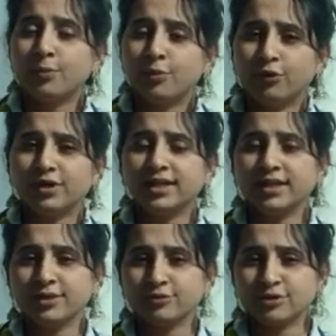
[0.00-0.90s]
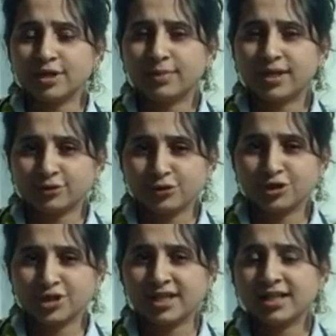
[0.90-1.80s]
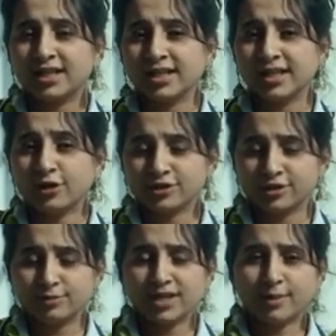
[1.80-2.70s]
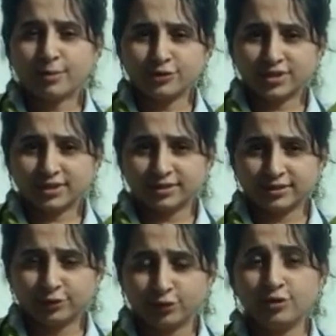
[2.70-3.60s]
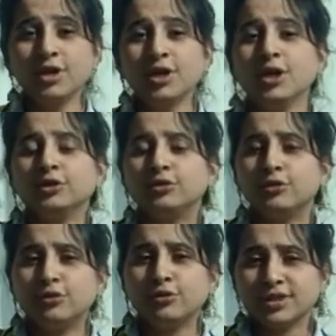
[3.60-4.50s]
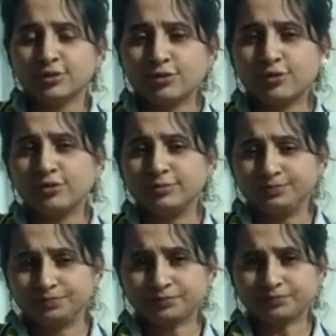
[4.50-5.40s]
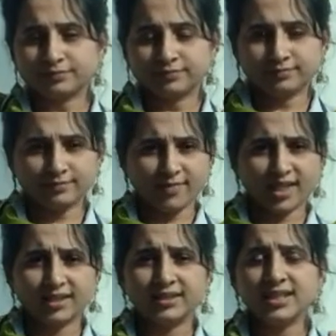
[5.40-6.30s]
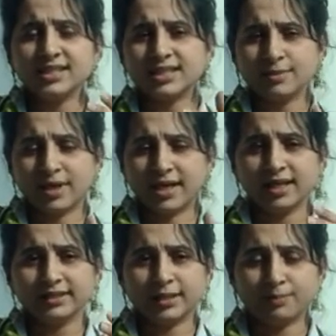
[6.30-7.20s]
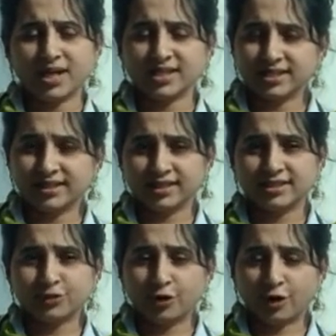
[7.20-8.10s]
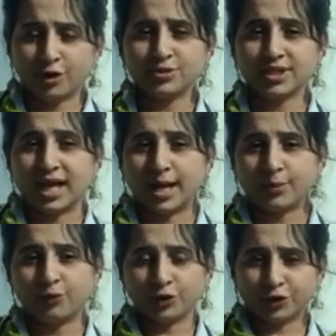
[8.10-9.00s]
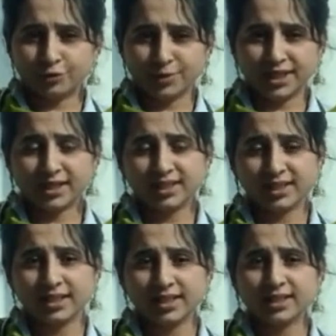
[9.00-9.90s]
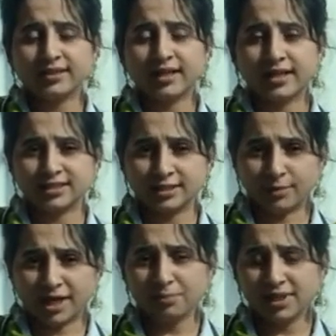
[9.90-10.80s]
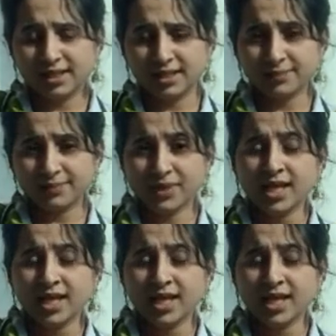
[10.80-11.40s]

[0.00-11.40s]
पोर करें उसके बाद इसको शेक करें और जब भी आपको सर दर्द हो तो इसको 10 से 12 या 5 से 10 ड्रॉप्स आप वाटर में डाल के ले लें या डायरेक्ट ज़बान पे ले लें